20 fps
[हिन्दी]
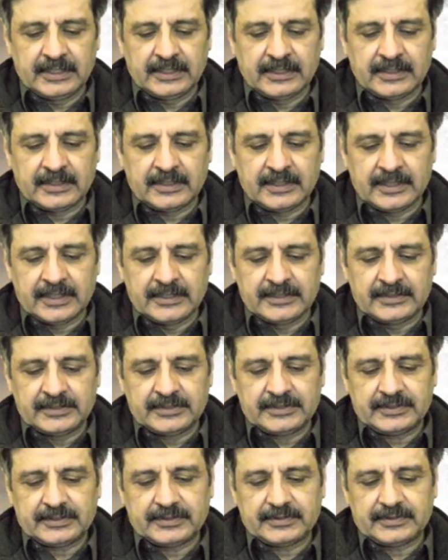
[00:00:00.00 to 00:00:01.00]

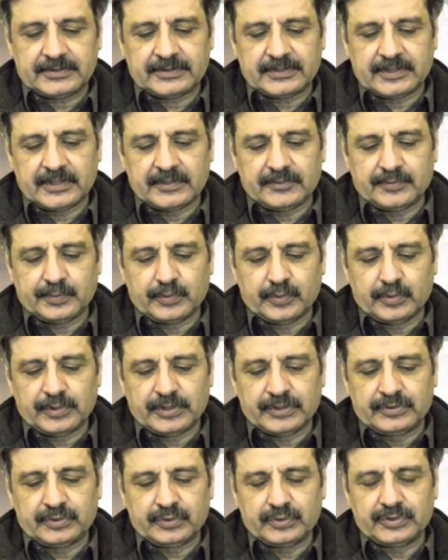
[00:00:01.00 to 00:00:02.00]
एयरलाइंस
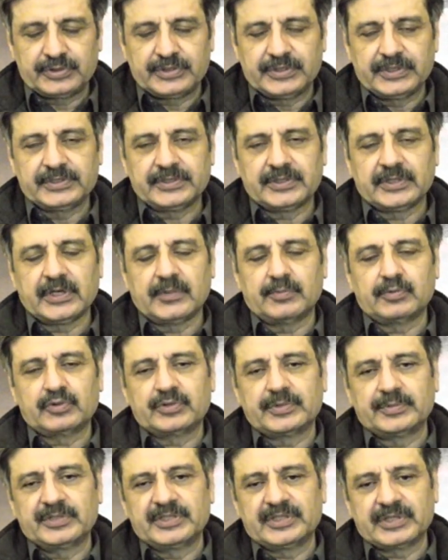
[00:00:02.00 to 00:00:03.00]
ट्रांसपोर्ट एसोसिएशन आप
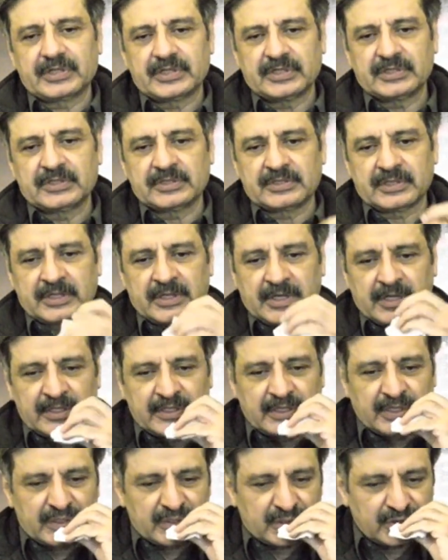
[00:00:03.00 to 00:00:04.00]
उससे भी
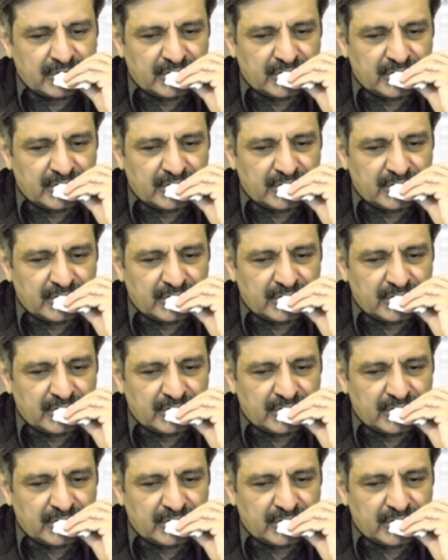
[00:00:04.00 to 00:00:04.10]
शिकायत कर